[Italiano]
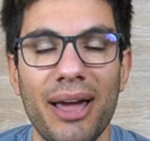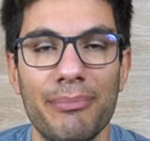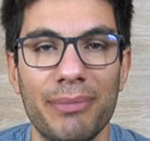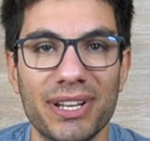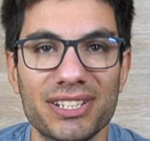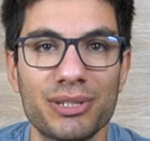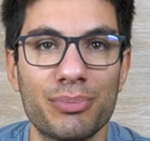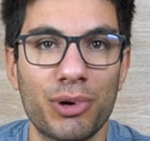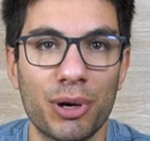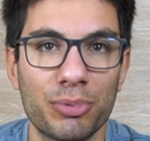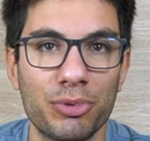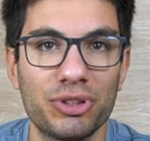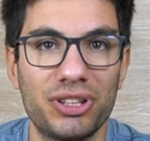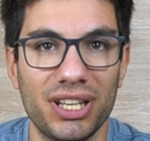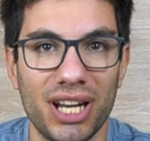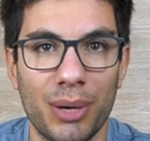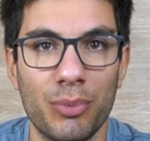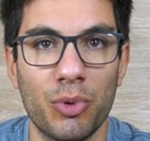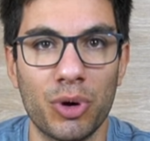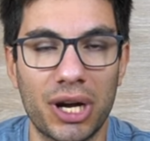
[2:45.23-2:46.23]
ma se proprio
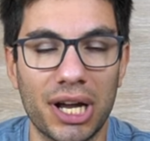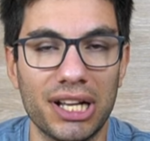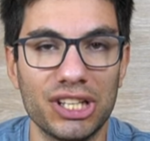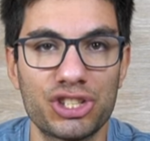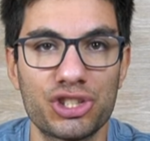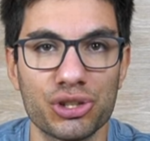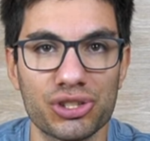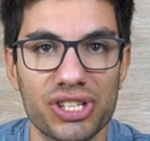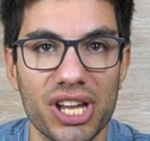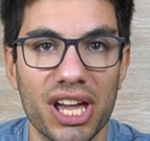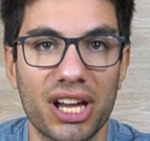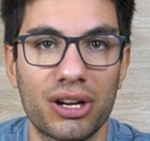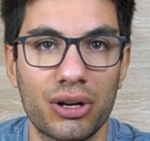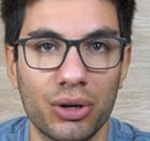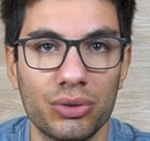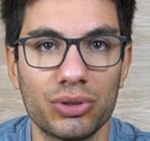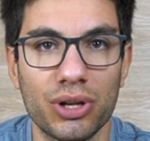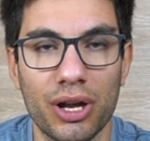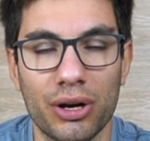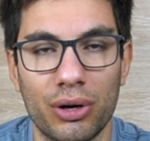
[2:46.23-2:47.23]
tiriamo un calcio secco
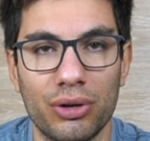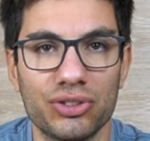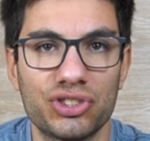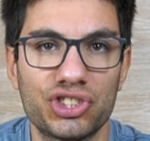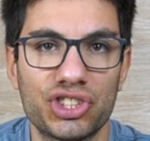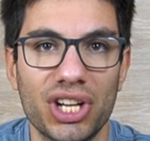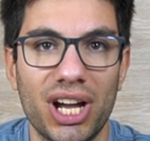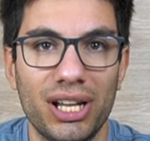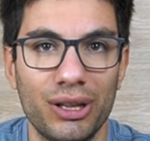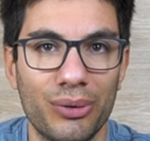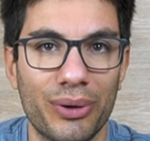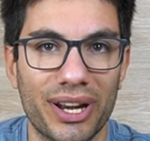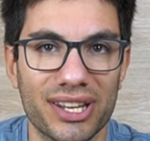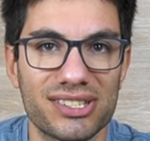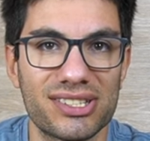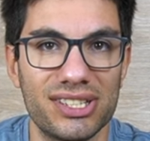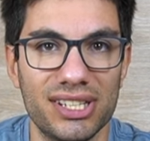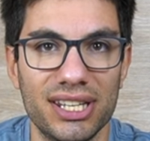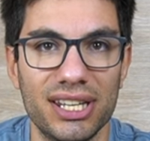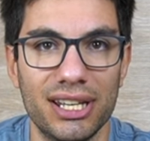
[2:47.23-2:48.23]
a una roccia, allora
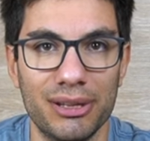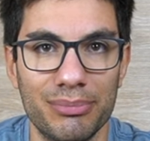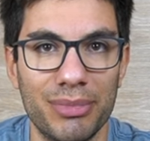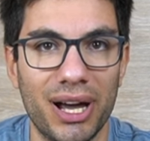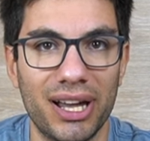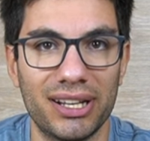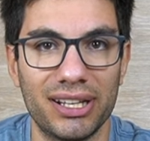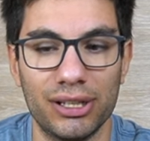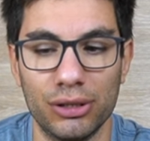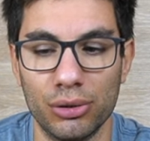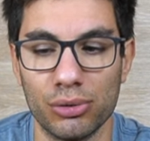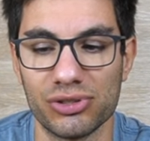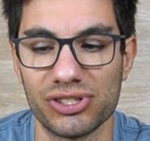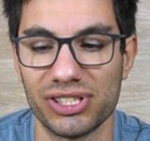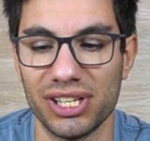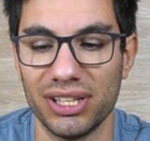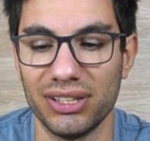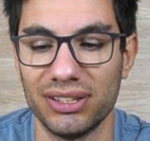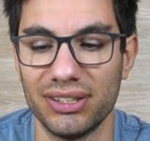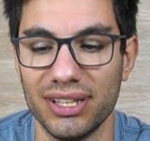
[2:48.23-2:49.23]
sì, il male lo
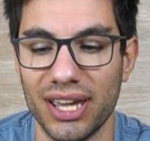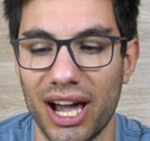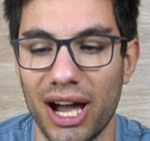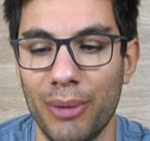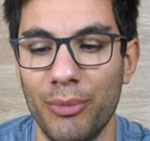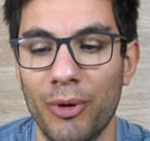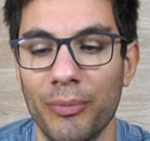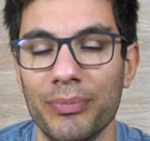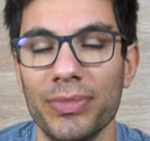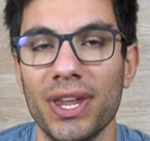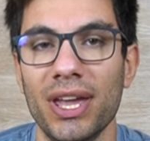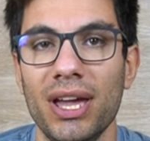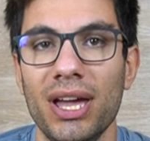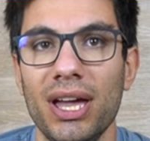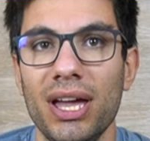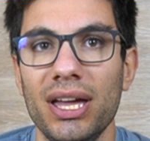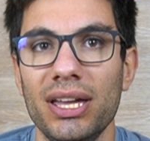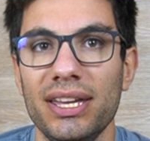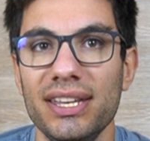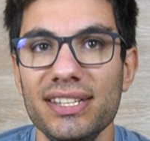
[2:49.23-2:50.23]
sentiamo.
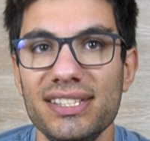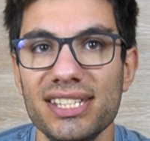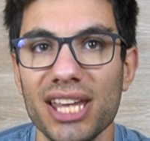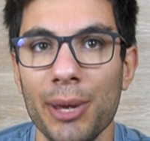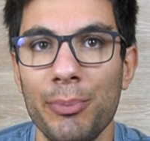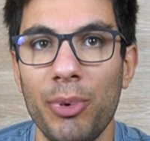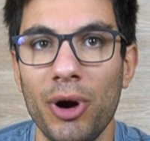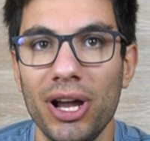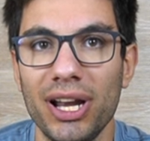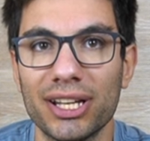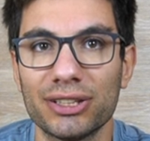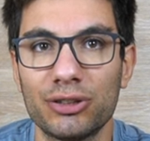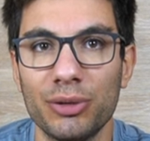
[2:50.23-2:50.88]
In sé poi la